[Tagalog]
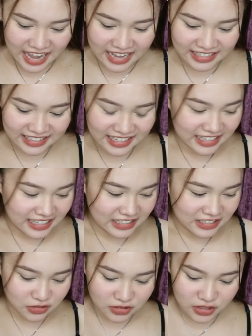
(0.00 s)
Yan.
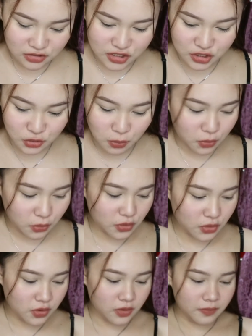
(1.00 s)
So, dito siya
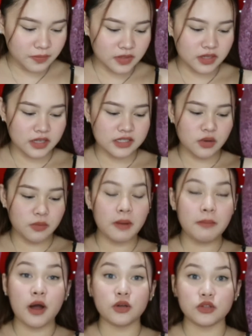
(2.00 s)
tumulo. Yan. So,
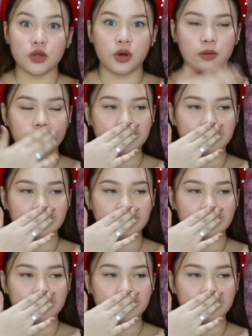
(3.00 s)
mabango to.